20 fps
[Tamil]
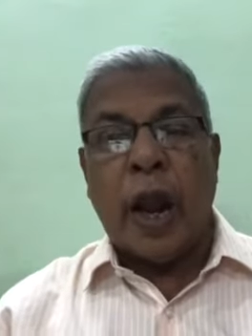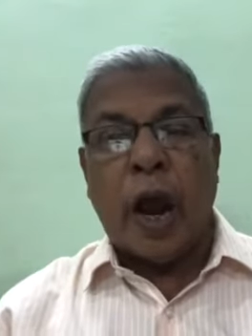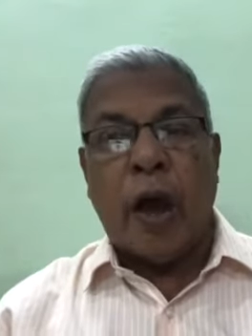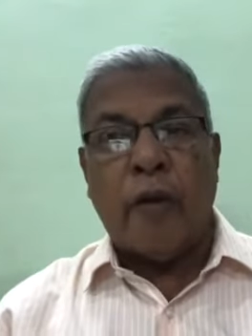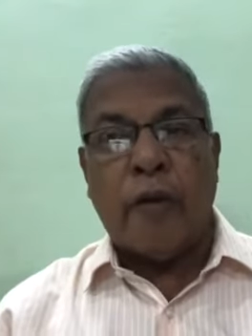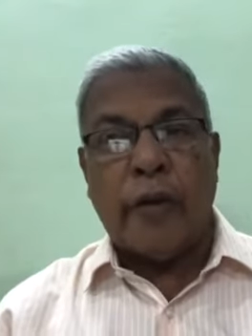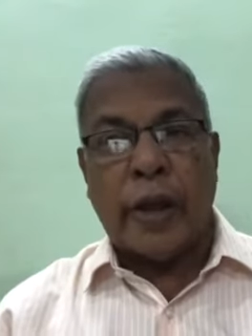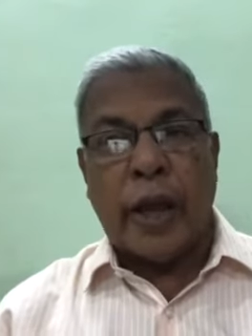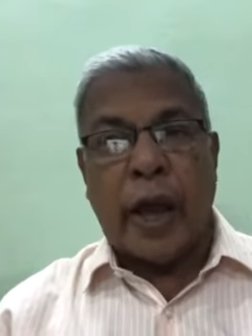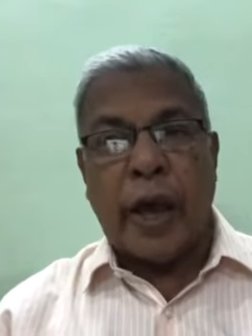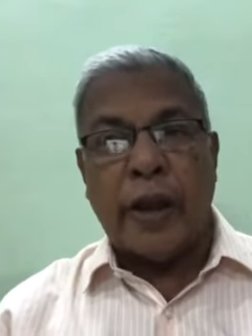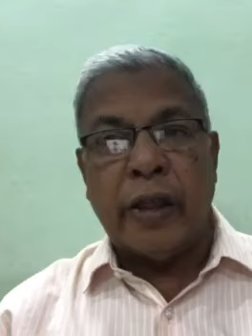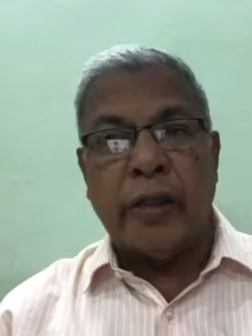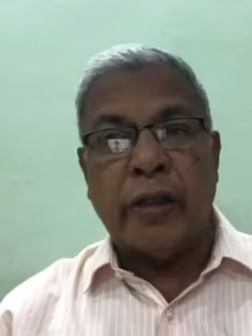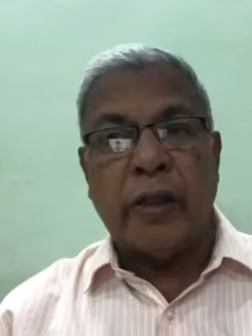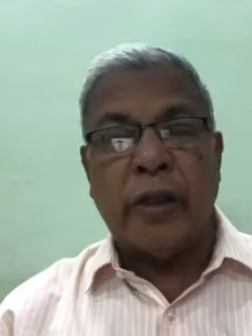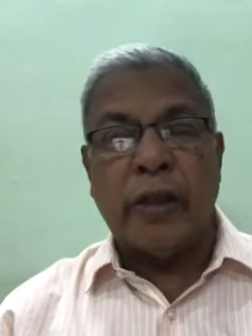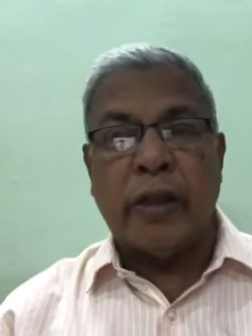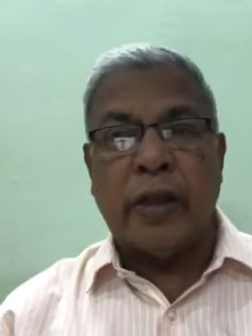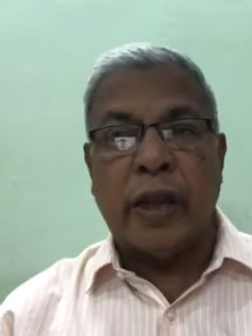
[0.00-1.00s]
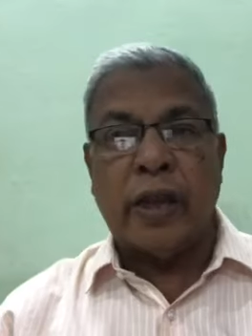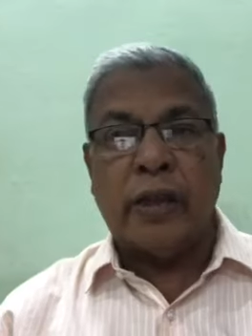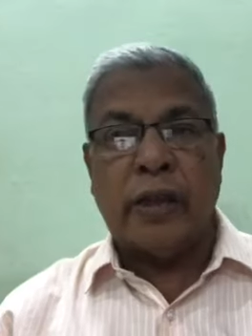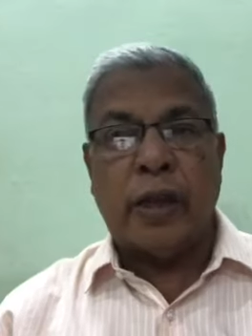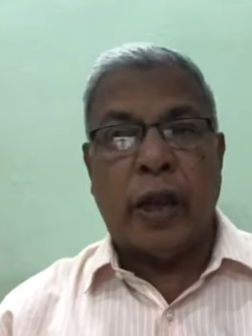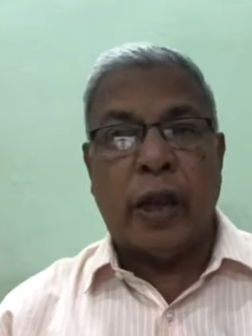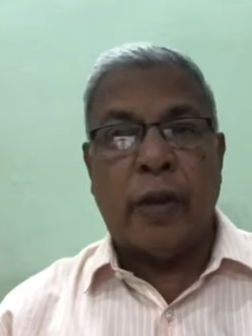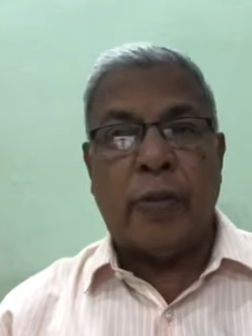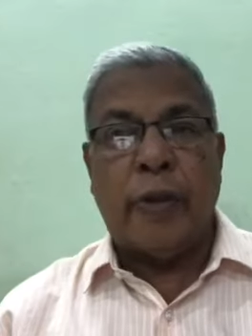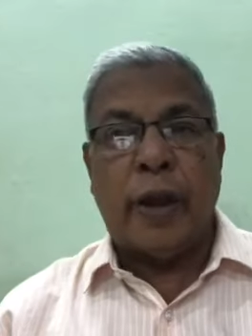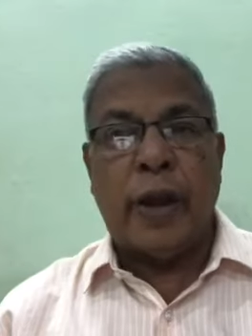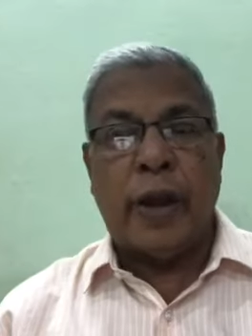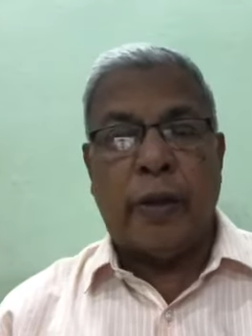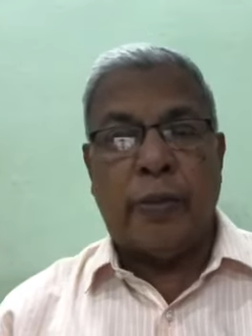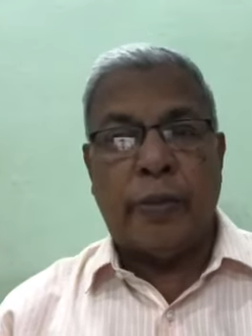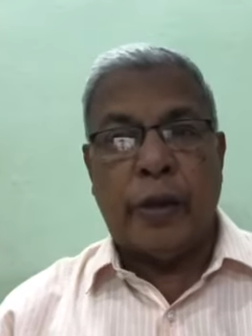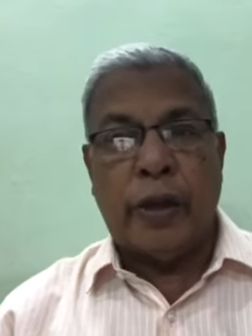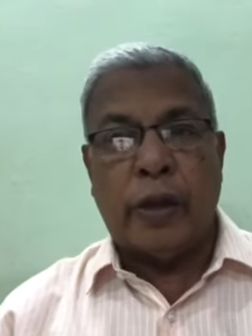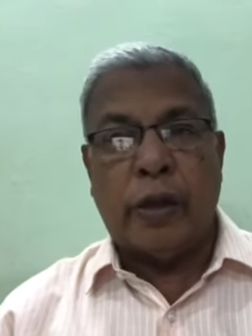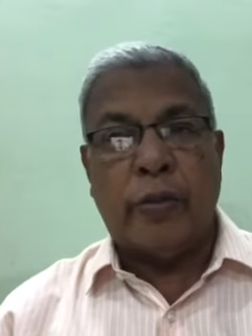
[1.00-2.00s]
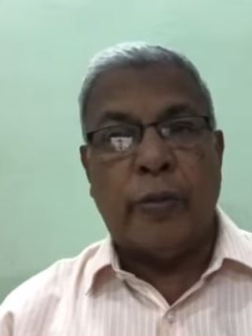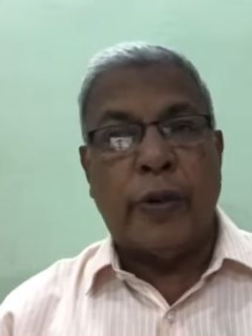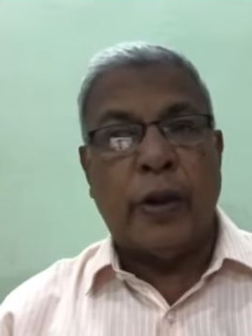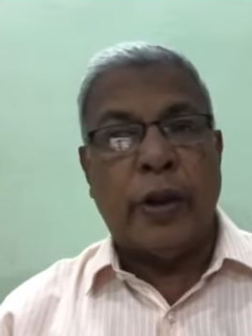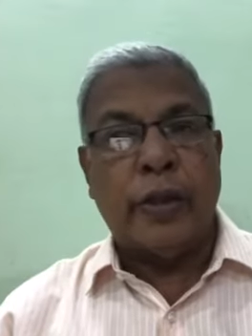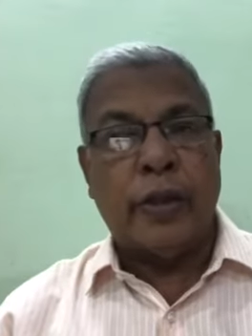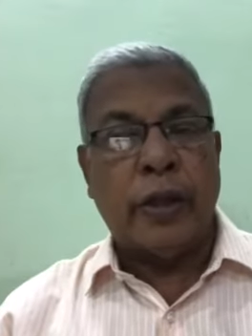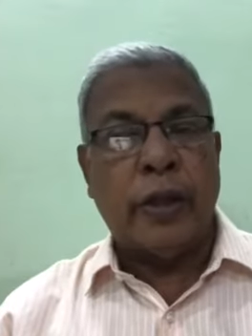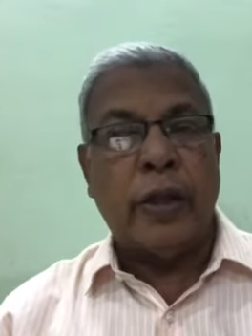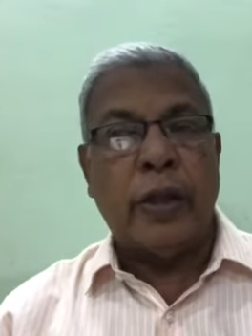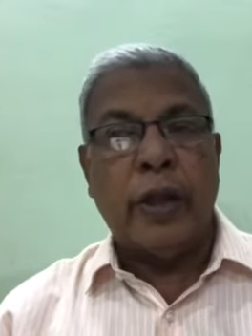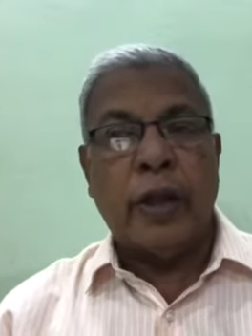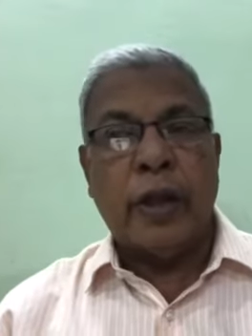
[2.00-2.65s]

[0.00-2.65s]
அவர் அறிந்திருக்கிற ஜனமாய் நாம் இருக்கும் பொழுது